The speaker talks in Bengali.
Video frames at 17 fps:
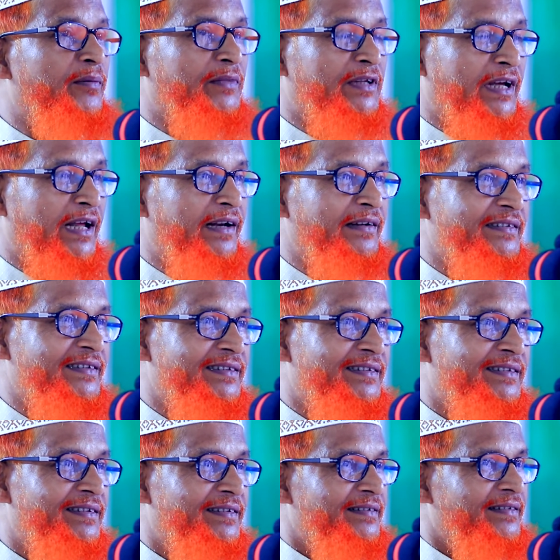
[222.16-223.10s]
রমজান
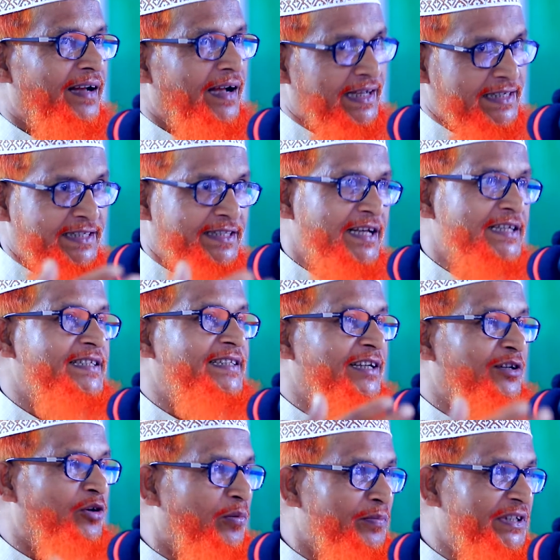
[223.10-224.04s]
আস্তে
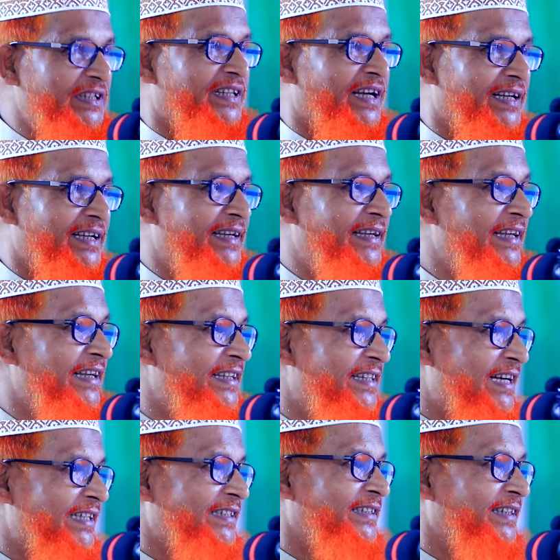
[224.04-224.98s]
আস্তে কমতে থাকে
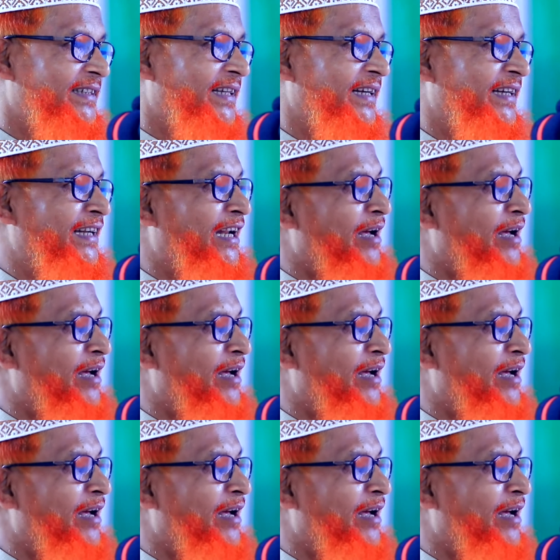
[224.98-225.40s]
ঈদ আসতে থাকে